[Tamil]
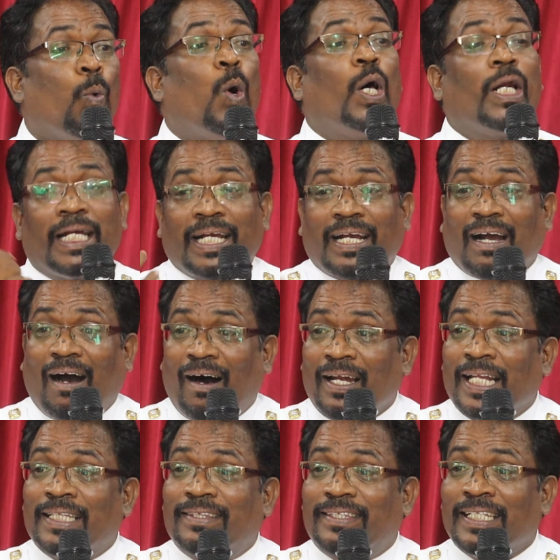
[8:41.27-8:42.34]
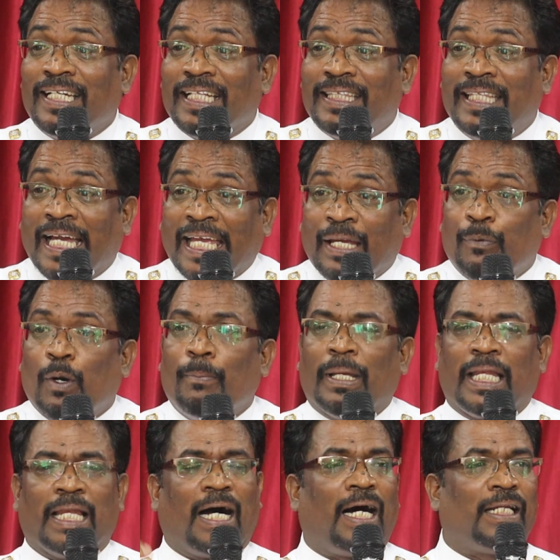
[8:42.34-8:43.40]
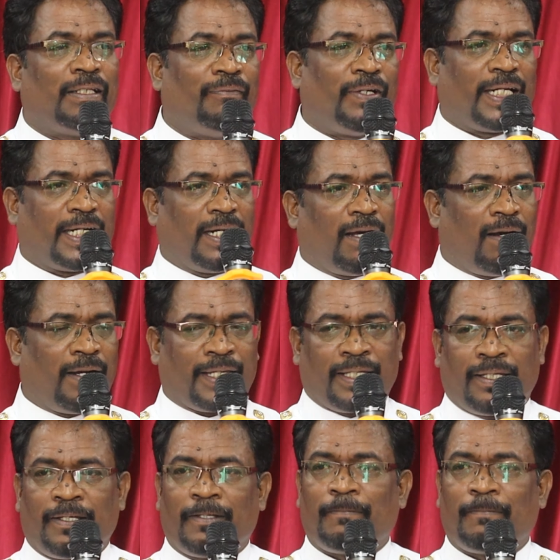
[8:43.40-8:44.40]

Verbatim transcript: ஒரு காலத்தில் தெய்வம் இல்லாதவர்களாய்